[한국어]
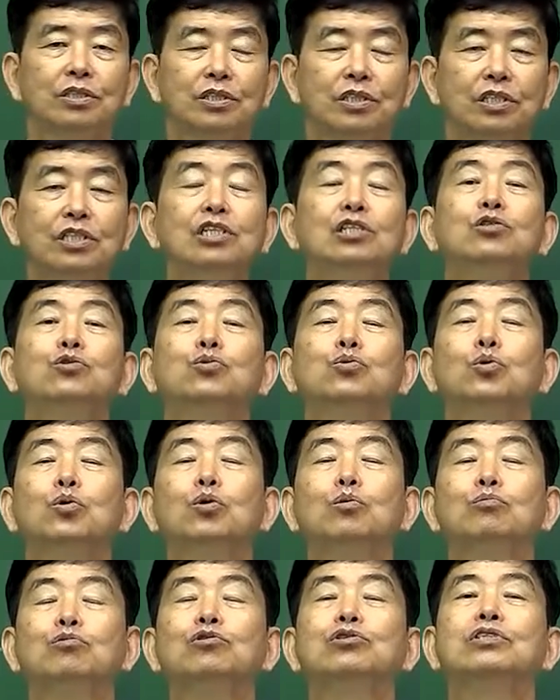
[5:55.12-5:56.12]

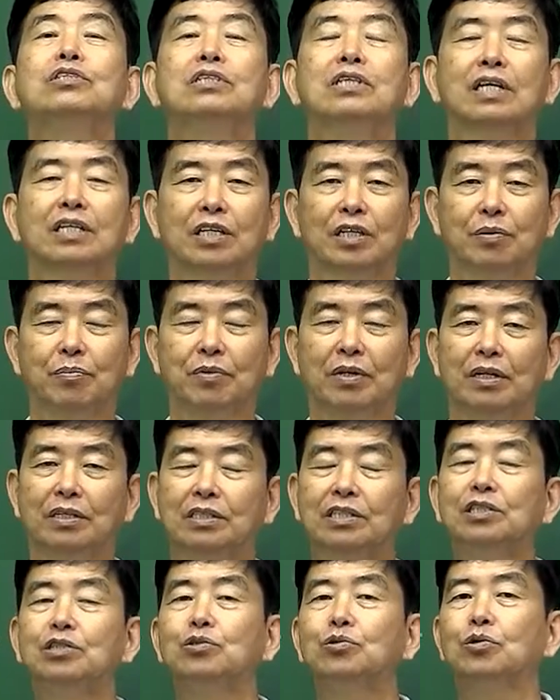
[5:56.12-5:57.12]
질소 물질이라는 얘기입니다.
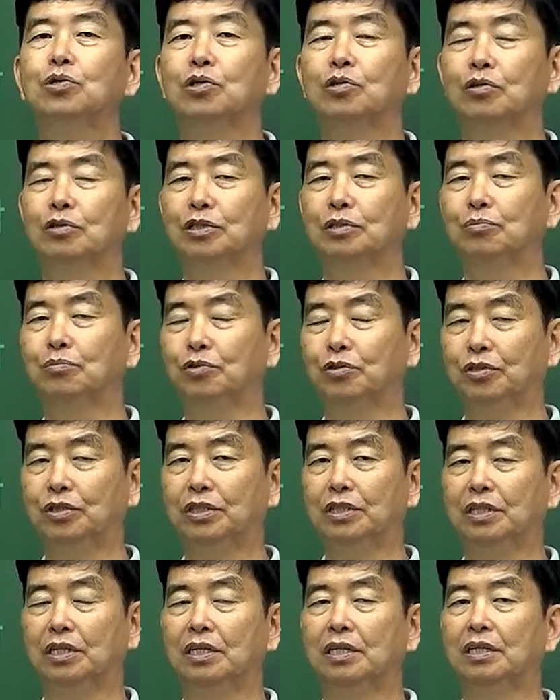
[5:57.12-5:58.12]
질소 이루어진
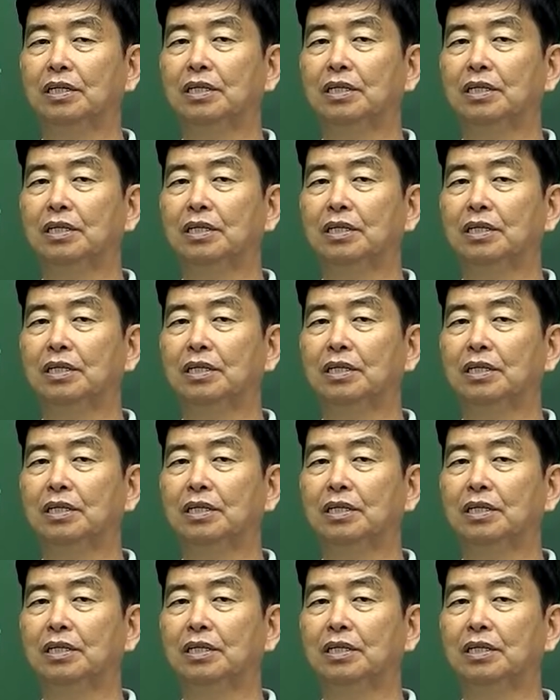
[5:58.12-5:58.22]
물질,